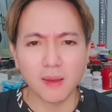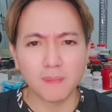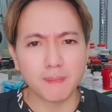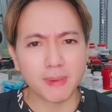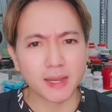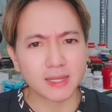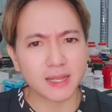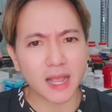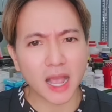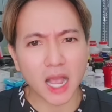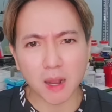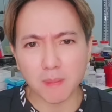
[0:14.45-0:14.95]

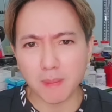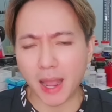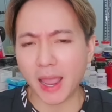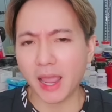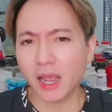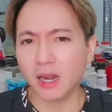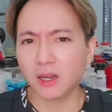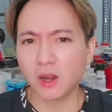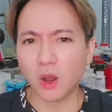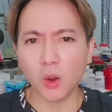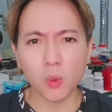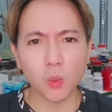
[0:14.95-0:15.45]
mà sao mà
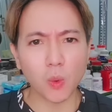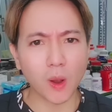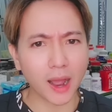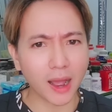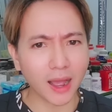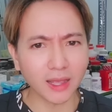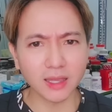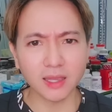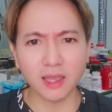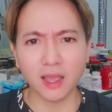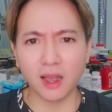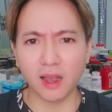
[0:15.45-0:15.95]
ăn nói
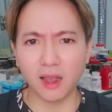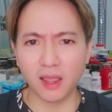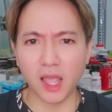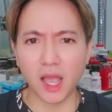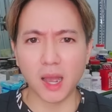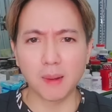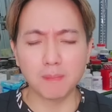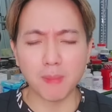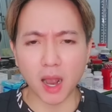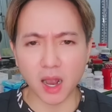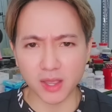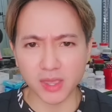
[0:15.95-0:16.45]
quá trời
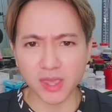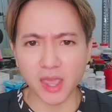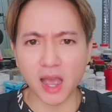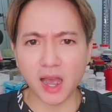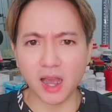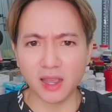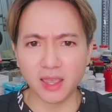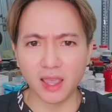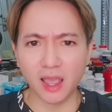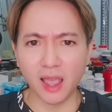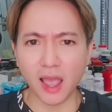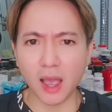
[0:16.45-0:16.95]
à, mờ
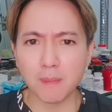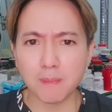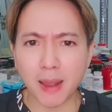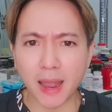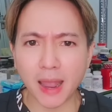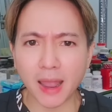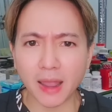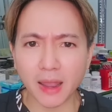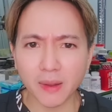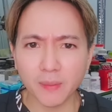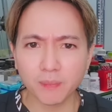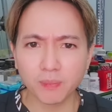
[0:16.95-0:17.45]
giờ vậy hả
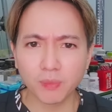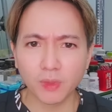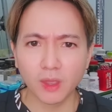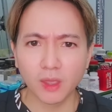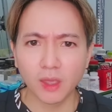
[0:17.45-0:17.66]
má